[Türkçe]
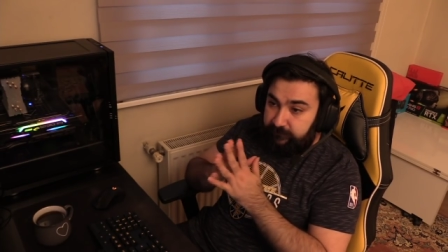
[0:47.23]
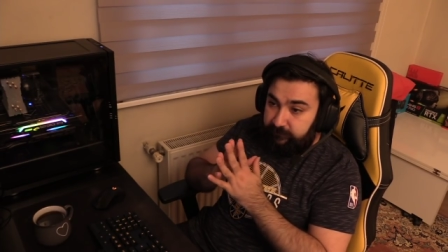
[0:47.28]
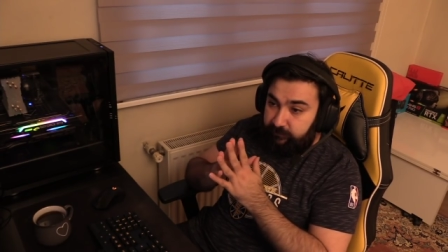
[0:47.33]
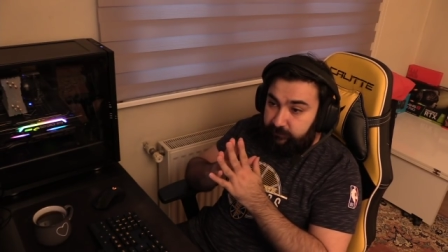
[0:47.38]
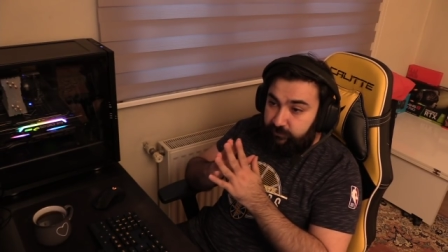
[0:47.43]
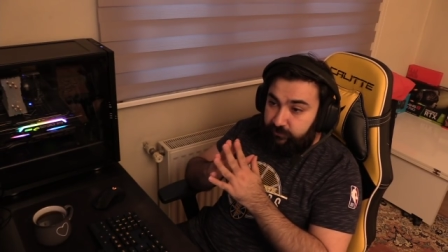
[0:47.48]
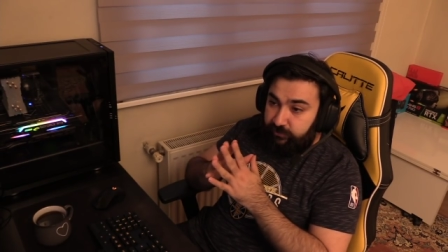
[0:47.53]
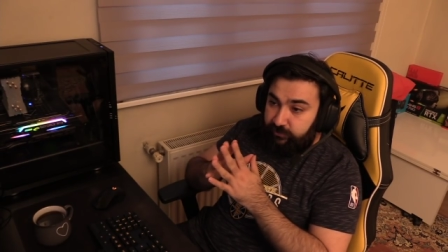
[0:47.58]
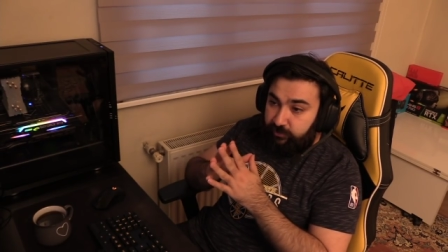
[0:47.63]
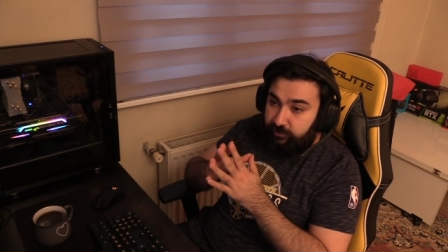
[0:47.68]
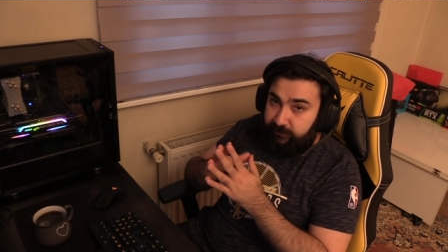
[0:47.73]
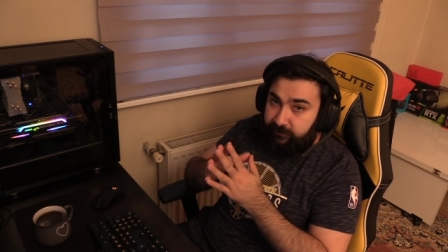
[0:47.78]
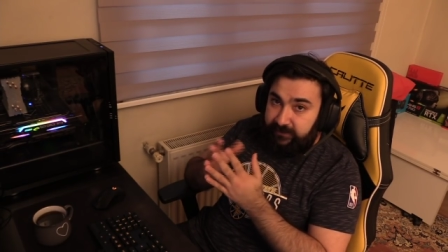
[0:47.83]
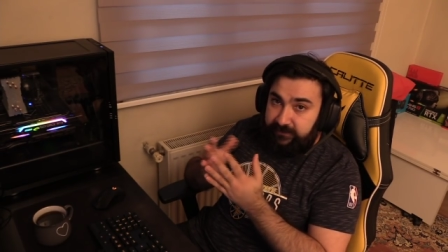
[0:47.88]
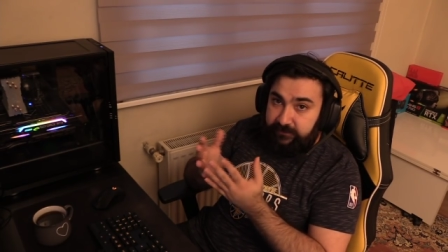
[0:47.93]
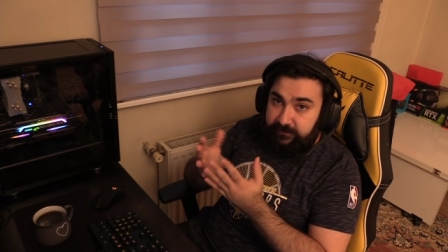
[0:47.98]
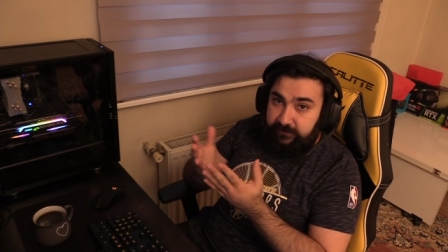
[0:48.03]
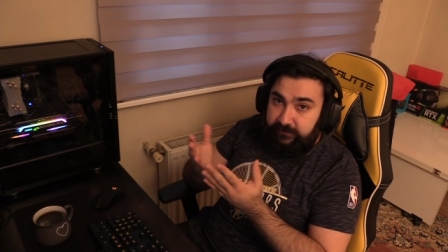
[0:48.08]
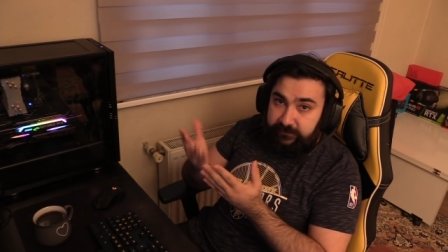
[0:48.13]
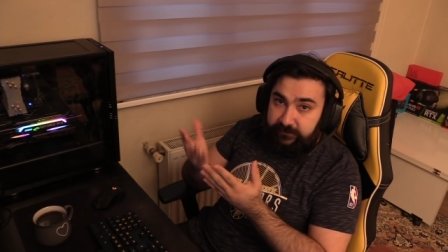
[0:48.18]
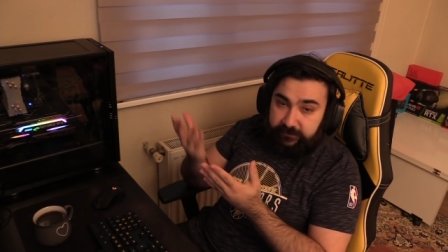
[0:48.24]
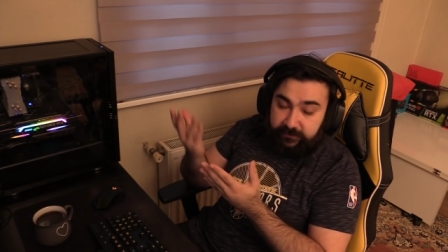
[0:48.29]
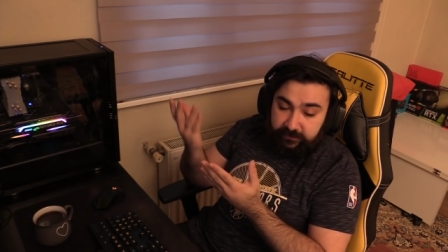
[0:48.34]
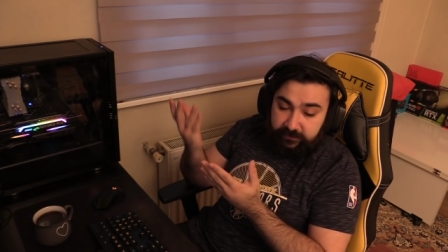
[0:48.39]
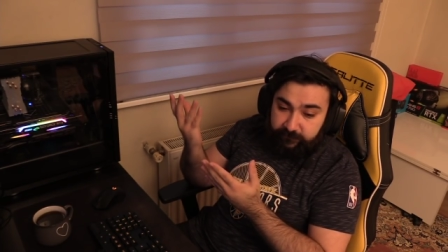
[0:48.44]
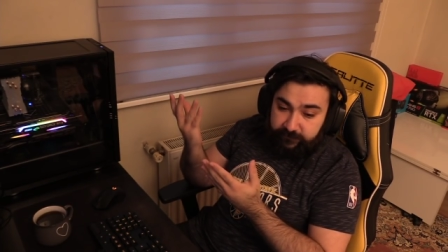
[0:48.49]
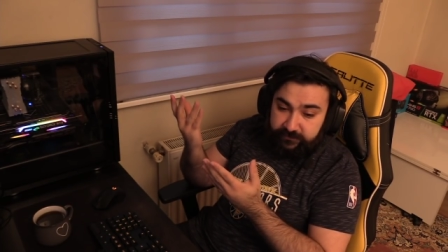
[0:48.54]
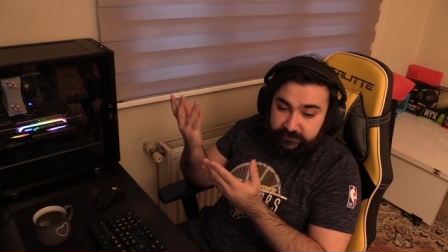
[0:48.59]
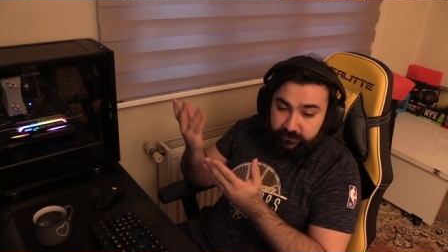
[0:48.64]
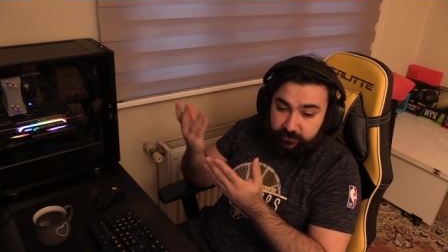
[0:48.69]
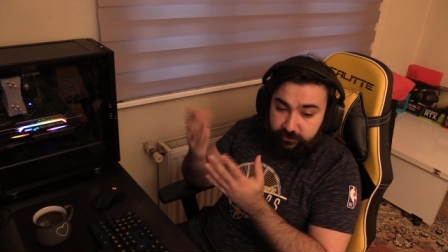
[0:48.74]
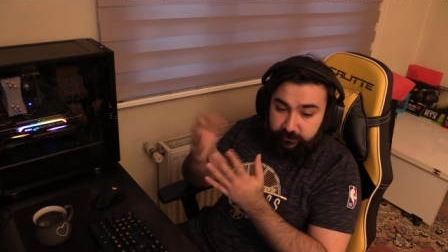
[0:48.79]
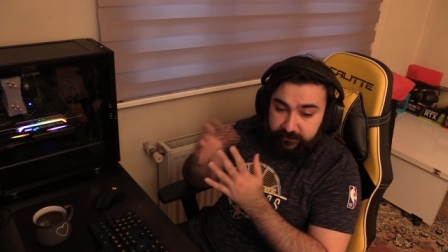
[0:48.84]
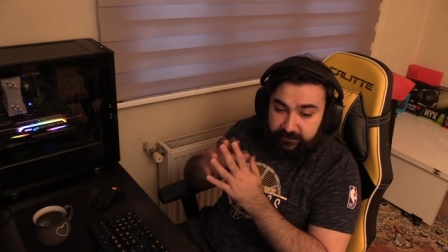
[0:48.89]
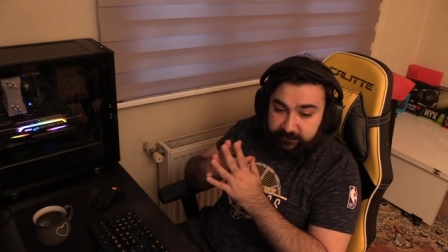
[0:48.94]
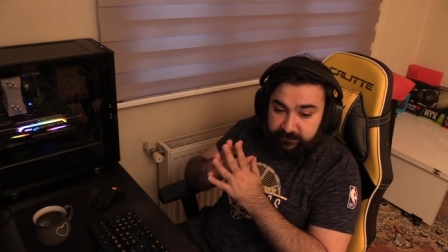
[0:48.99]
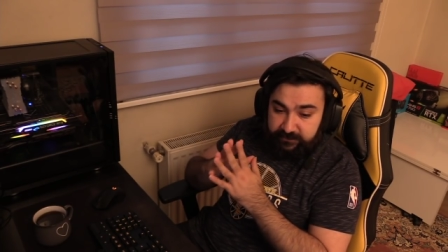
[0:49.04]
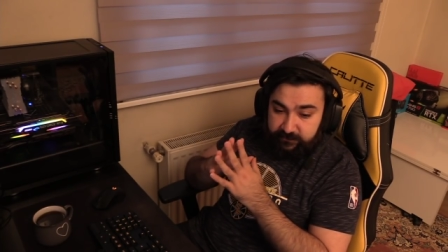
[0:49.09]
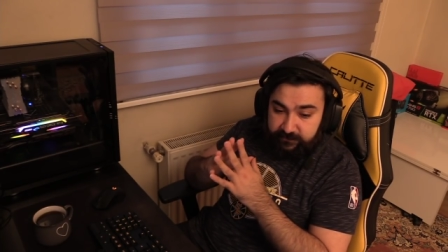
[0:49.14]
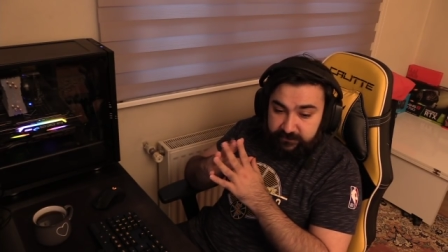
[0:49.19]
Burada olmak ya da ofiste
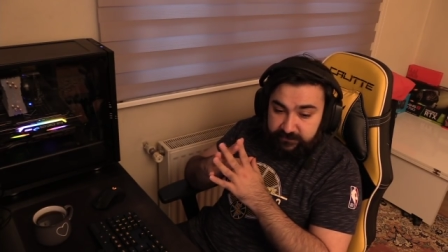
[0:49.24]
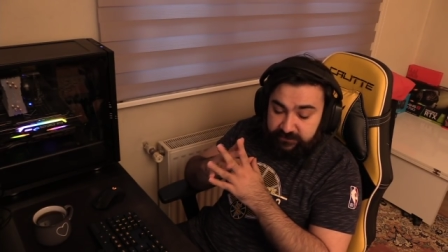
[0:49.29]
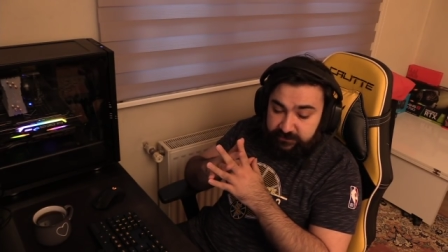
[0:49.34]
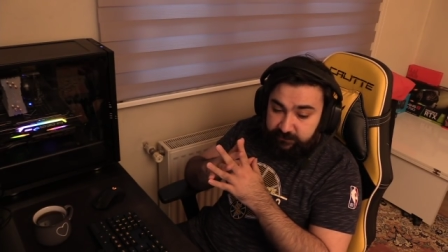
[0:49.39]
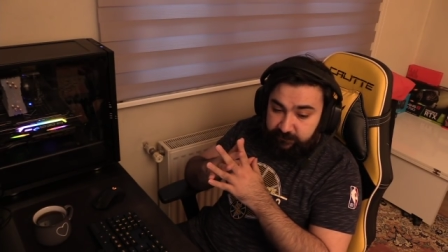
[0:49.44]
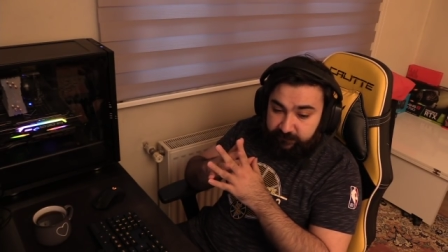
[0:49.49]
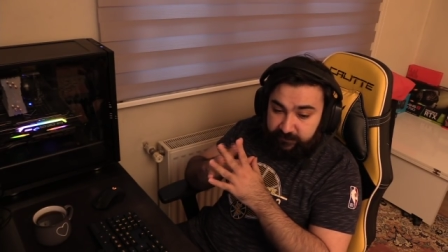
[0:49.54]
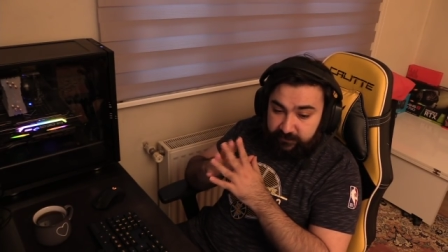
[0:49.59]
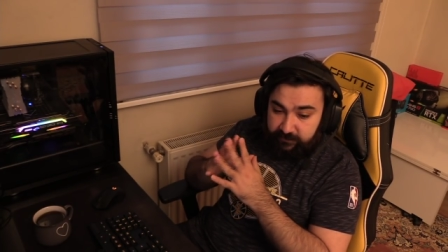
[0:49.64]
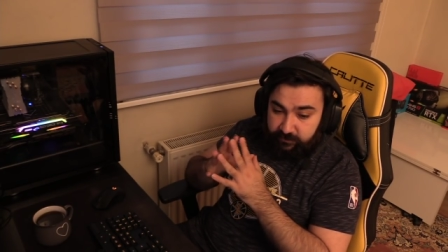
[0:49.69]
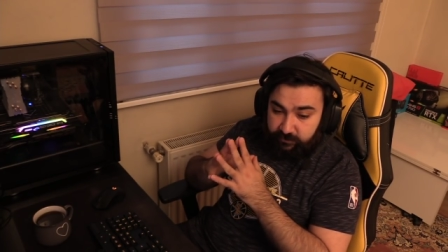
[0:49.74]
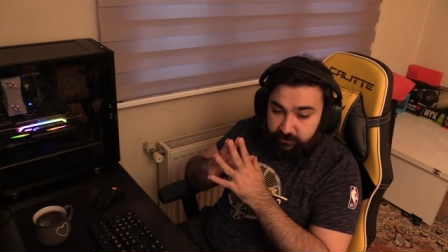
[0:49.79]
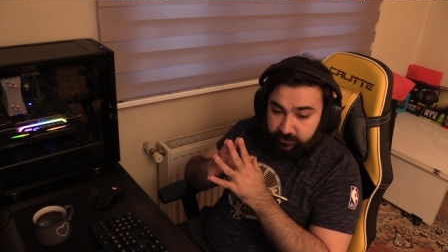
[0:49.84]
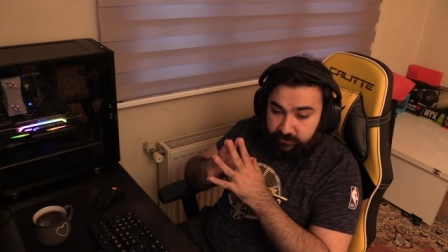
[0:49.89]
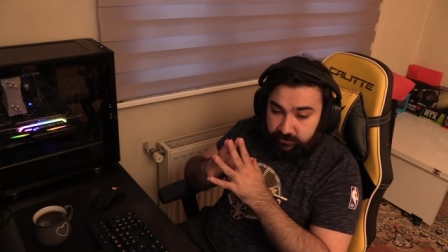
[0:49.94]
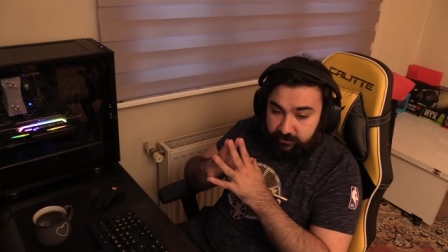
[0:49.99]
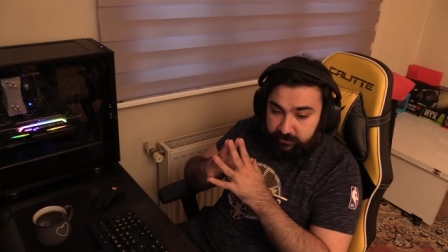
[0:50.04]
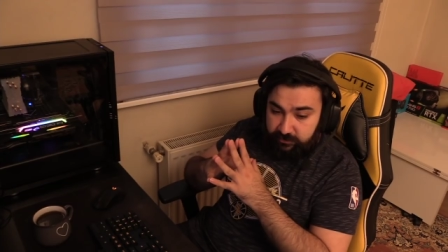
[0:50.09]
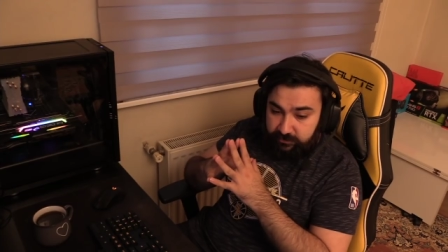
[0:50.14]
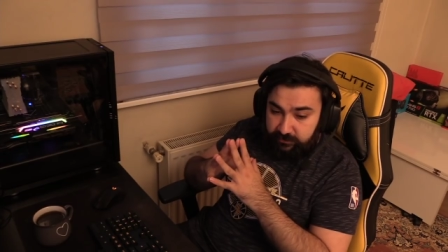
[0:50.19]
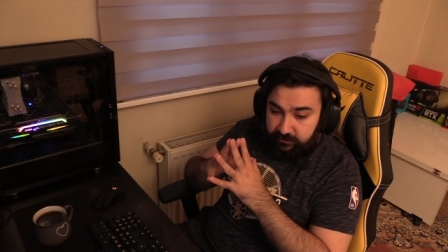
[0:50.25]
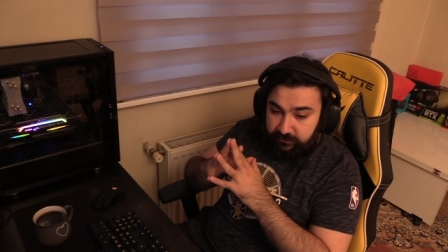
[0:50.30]
olmak bizim için hiçbir fark yok.